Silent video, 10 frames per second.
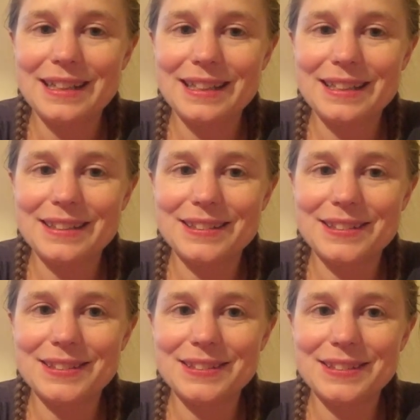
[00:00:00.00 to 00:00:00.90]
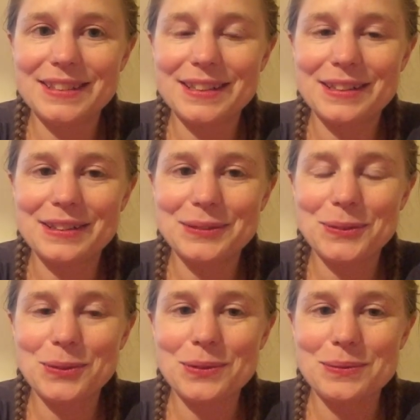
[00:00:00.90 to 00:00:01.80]
Et il y a
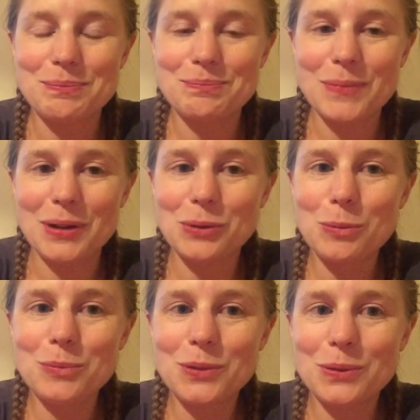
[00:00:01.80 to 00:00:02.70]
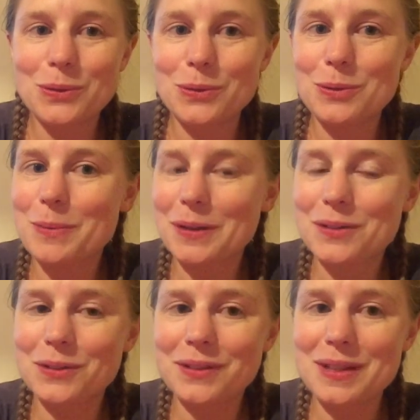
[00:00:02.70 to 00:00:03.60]
un groupe de,
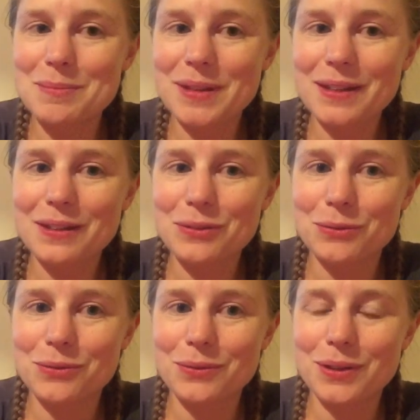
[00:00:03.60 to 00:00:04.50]
personnes, d'amis, qui sont,